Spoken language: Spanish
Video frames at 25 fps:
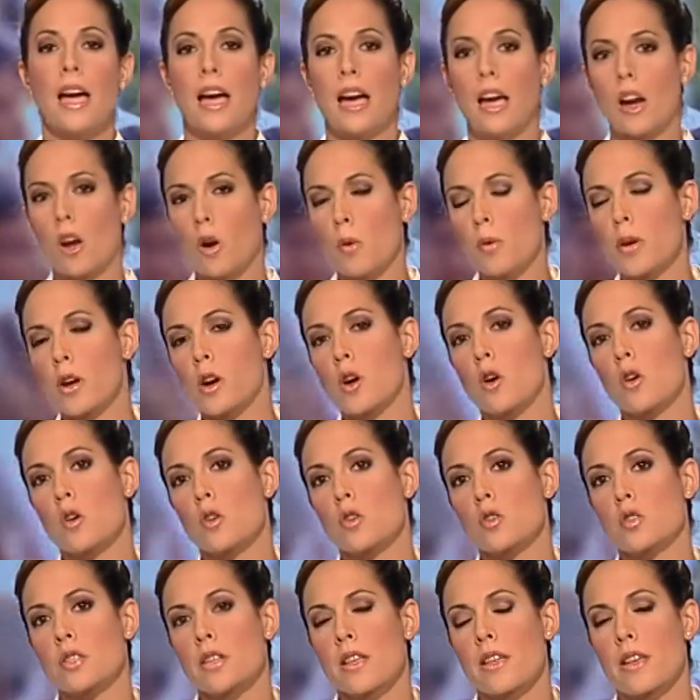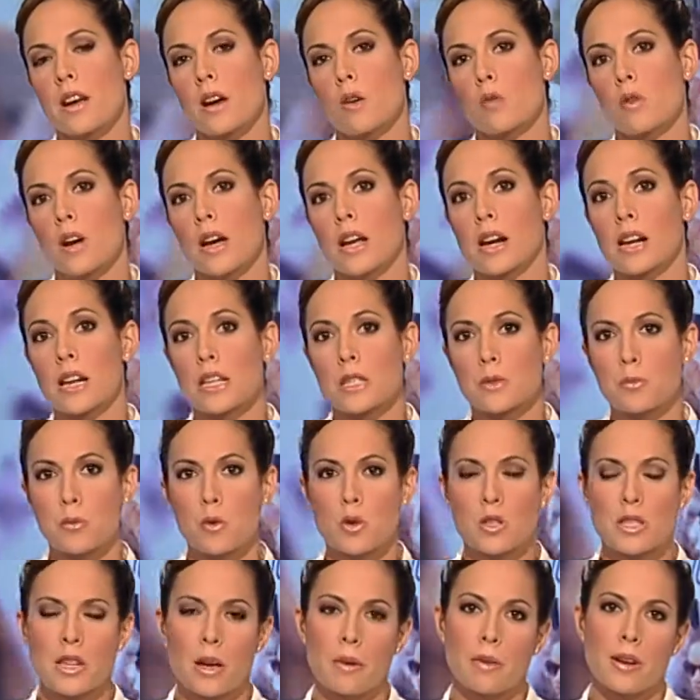El Gobierno lo considera una
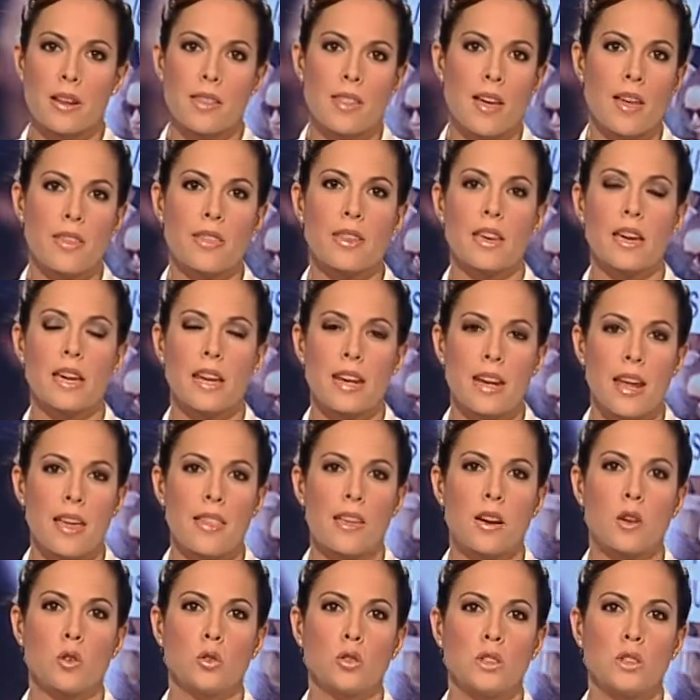irresponsabilidad que en nada